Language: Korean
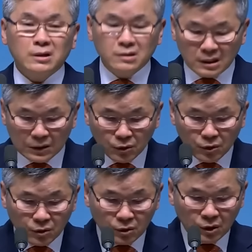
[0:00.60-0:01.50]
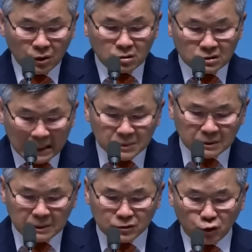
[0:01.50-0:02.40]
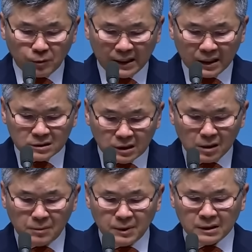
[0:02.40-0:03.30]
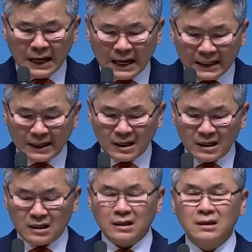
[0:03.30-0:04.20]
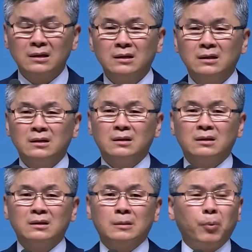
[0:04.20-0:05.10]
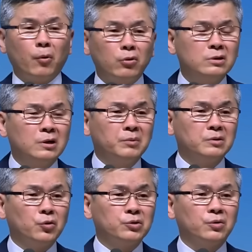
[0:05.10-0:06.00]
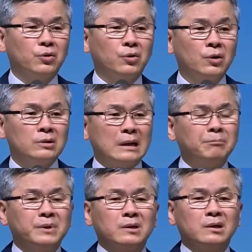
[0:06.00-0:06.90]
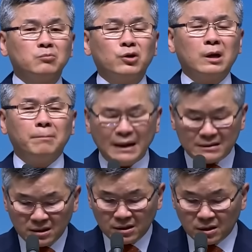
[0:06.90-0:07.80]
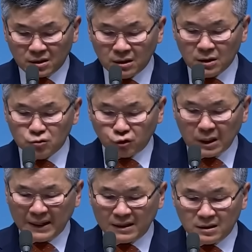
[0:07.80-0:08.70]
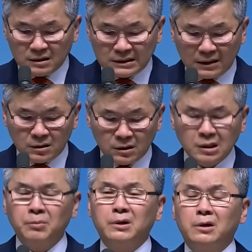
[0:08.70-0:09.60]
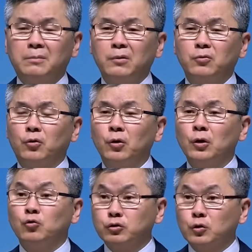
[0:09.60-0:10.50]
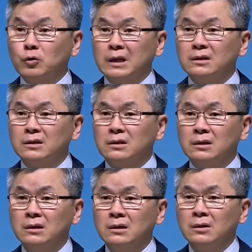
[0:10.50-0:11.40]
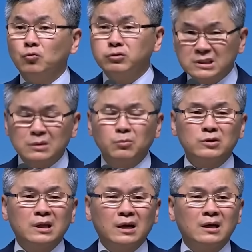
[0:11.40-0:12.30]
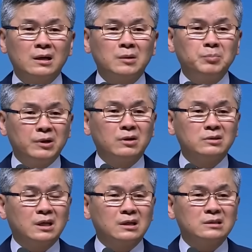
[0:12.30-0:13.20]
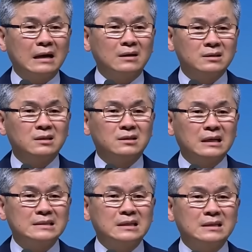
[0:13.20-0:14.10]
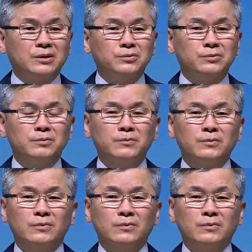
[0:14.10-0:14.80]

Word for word: 최근에도 그 삼십 대 초반의 젊은 아내가 그 보험금을 노리고 남편을 물에 빠뜨려 죽게 만들었다는 혐의를 받고 구속되는 웃지 못할 비극적인 사건이 일어났잖아요.